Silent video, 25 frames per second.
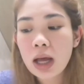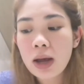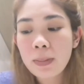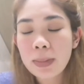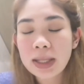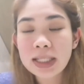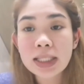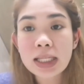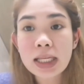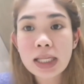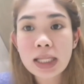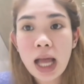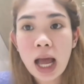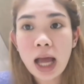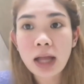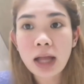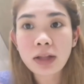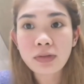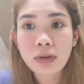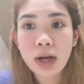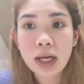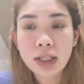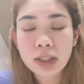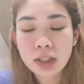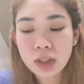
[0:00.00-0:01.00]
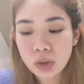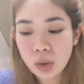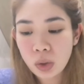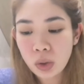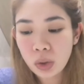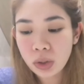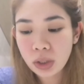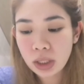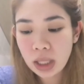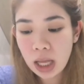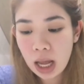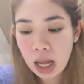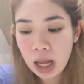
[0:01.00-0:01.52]
mas ina-advise
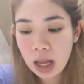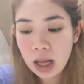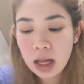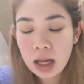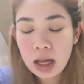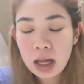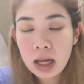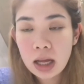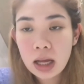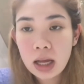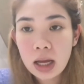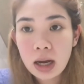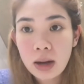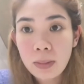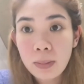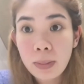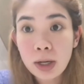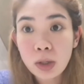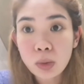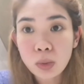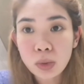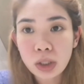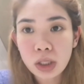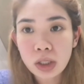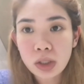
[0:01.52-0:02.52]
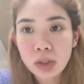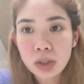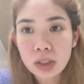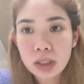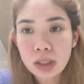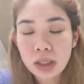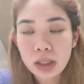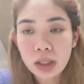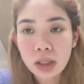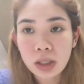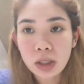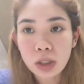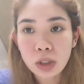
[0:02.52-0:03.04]
ko na
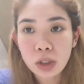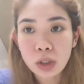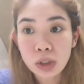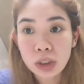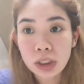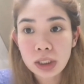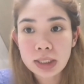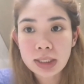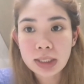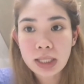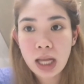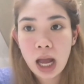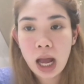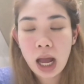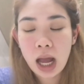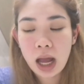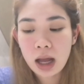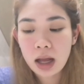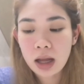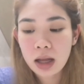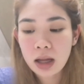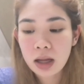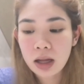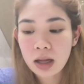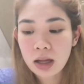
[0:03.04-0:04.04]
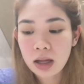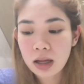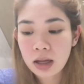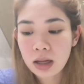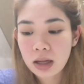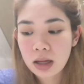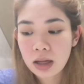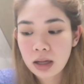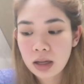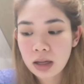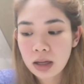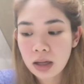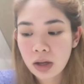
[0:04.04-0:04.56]
balutin nyo siya sa
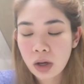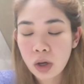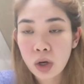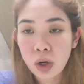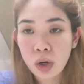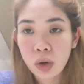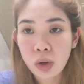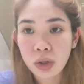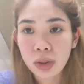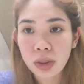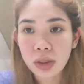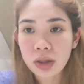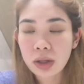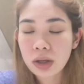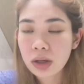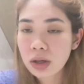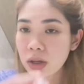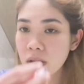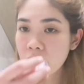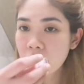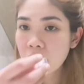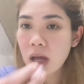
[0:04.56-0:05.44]
cloth.